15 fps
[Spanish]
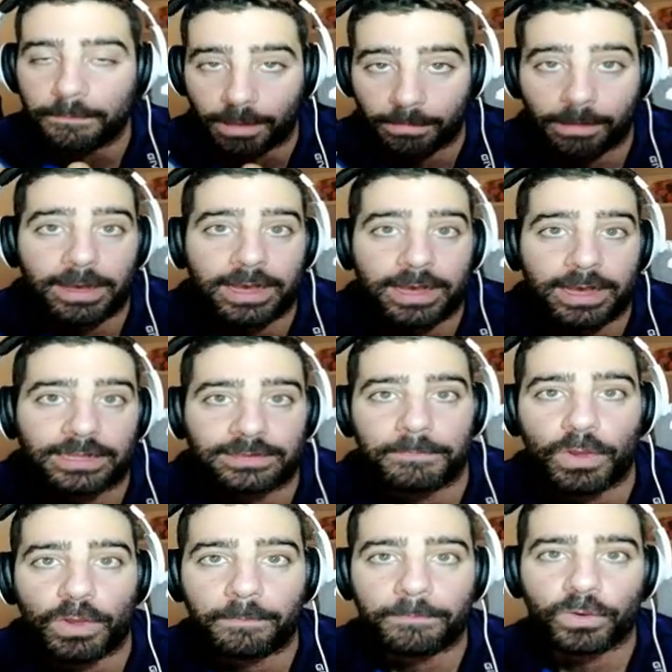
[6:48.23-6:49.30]
Me va a bajar
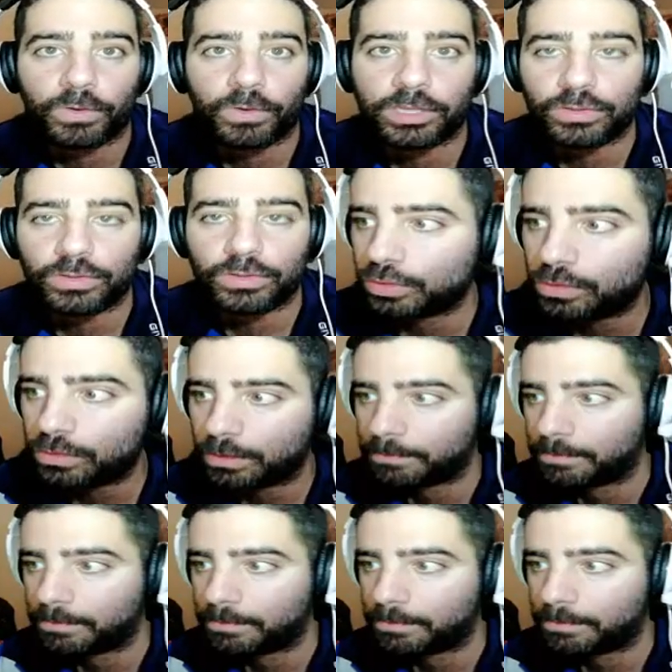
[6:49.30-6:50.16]
también un poquito el otro,